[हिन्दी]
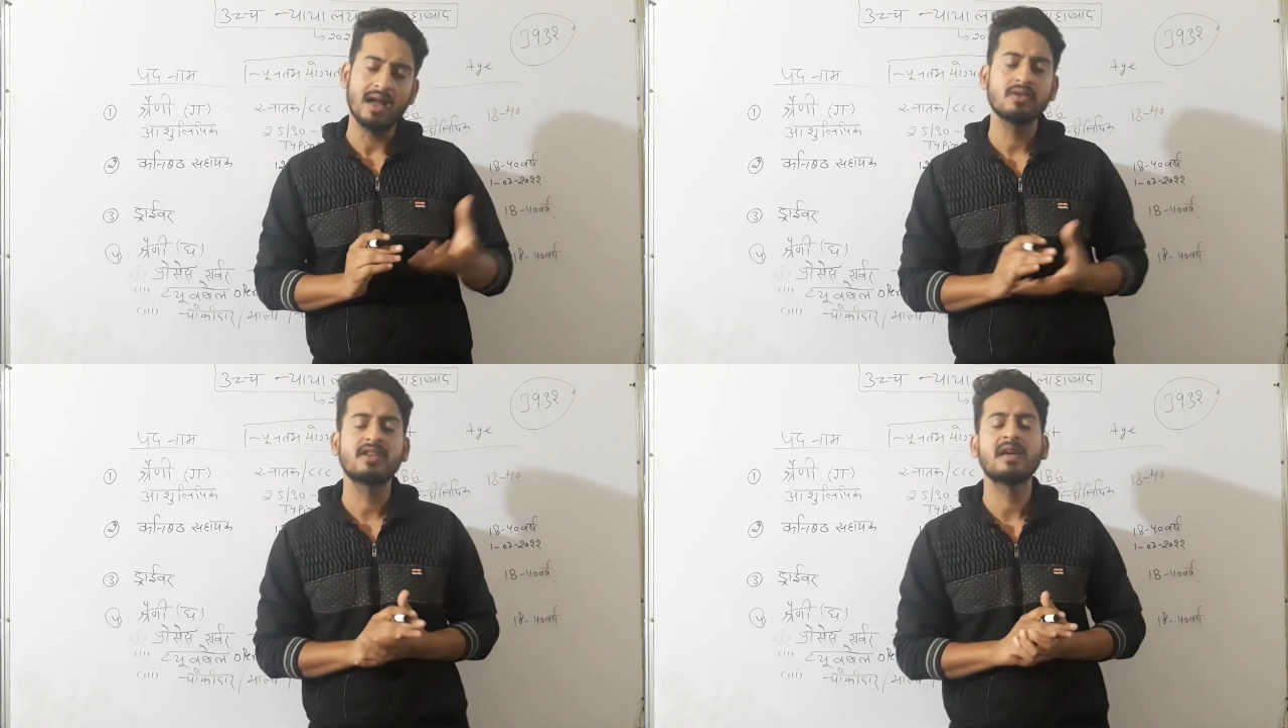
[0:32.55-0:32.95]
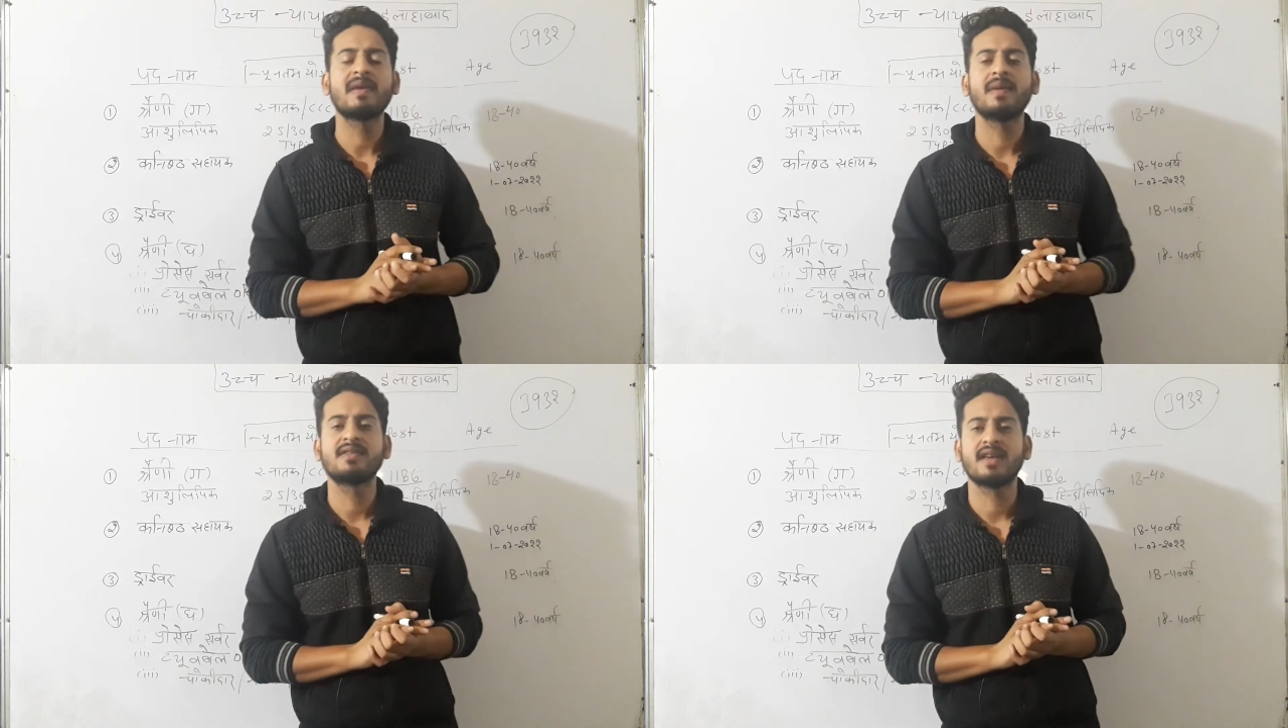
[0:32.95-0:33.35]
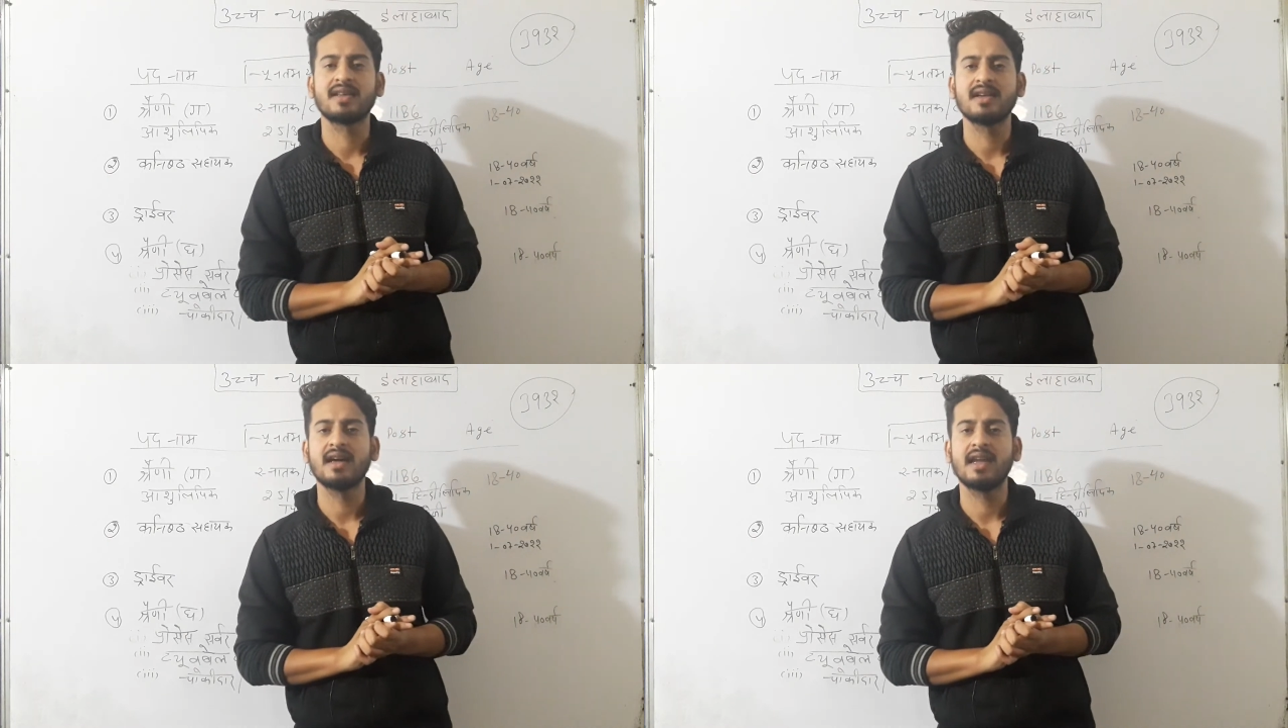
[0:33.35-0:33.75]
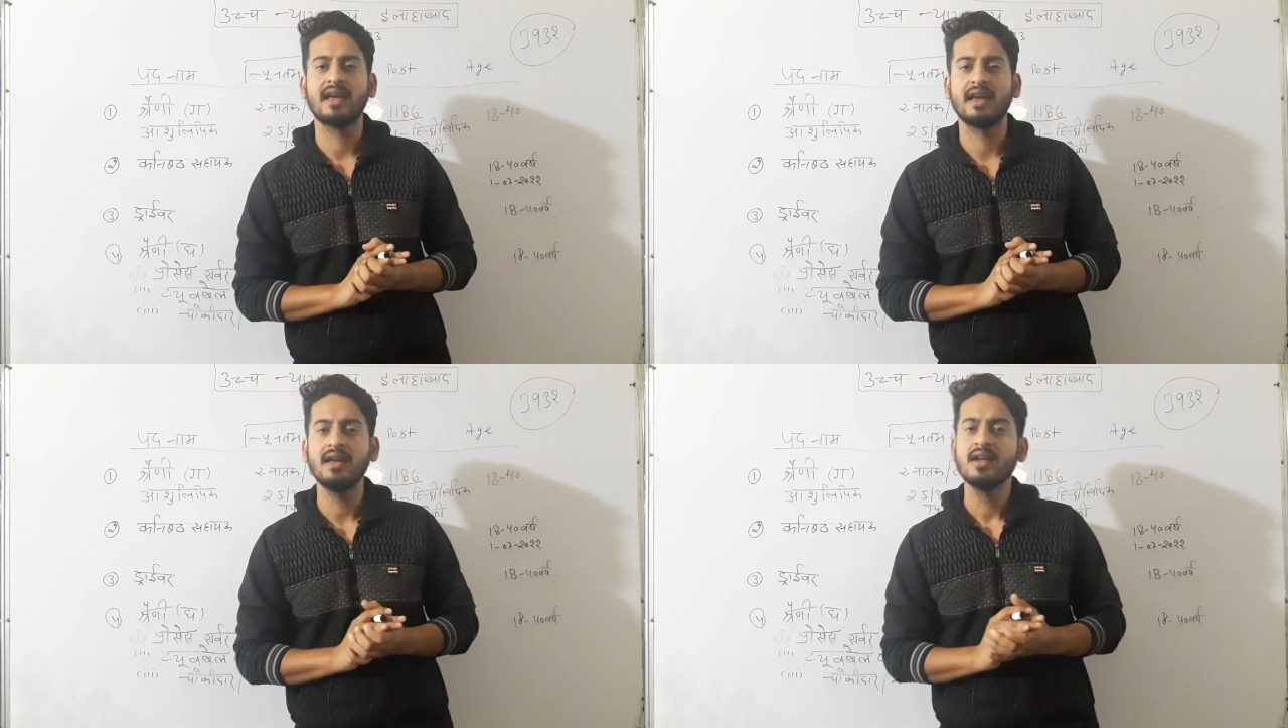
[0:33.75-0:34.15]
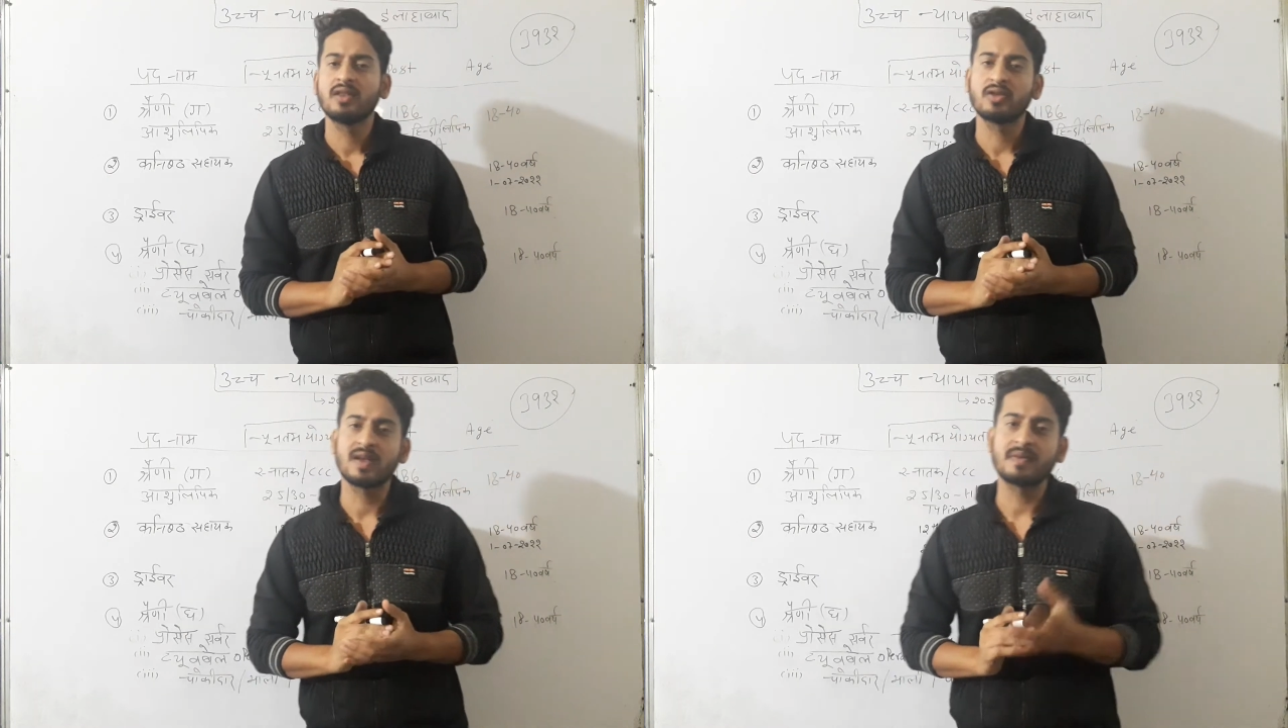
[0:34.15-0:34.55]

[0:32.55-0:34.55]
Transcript: आज उसी के बारे में चर्चा करेंगे तो